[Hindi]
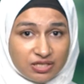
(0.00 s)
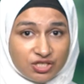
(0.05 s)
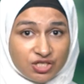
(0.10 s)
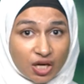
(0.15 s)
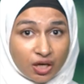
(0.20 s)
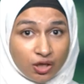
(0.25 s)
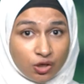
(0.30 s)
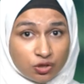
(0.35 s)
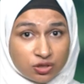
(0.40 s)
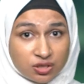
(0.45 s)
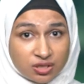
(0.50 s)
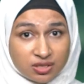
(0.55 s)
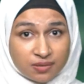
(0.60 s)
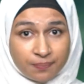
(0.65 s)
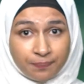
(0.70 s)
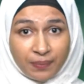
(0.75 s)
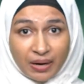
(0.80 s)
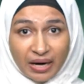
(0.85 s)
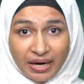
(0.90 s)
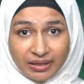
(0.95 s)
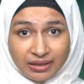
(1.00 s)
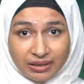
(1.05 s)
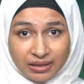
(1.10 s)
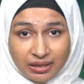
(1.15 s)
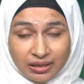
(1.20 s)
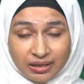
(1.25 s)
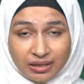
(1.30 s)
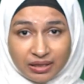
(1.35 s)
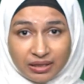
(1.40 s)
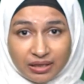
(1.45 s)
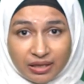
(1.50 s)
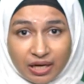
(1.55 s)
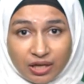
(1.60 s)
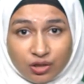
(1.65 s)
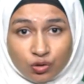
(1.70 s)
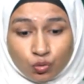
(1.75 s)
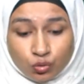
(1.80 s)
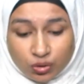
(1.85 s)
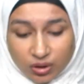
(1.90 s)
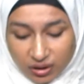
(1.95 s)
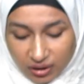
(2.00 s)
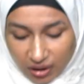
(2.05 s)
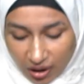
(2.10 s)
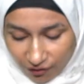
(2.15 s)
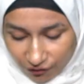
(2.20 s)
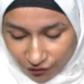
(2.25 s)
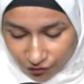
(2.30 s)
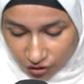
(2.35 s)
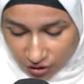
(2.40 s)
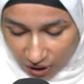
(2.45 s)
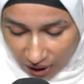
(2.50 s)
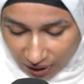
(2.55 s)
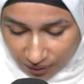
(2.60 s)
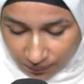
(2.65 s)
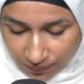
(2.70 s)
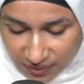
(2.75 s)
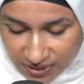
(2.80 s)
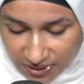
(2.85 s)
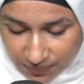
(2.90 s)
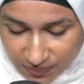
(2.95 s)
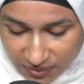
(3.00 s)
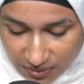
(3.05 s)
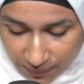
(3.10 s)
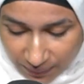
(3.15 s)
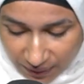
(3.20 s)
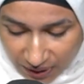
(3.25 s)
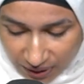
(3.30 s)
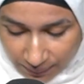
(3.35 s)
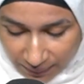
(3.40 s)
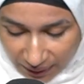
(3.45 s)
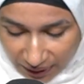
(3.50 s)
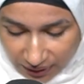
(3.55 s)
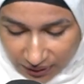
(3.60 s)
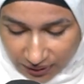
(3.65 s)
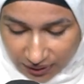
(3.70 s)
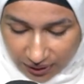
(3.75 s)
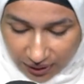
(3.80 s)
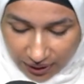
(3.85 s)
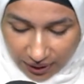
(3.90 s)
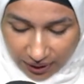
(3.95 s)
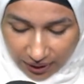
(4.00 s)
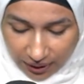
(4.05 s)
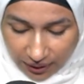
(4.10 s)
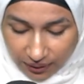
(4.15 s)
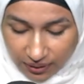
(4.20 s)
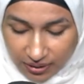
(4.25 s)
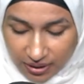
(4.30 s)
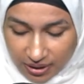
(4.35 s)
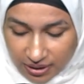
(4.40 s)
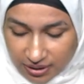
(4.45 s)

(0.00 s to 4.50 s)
शहरीों से जब बात की गई है तो उनके तहफ़ात में सबसे बड़ी बात यह है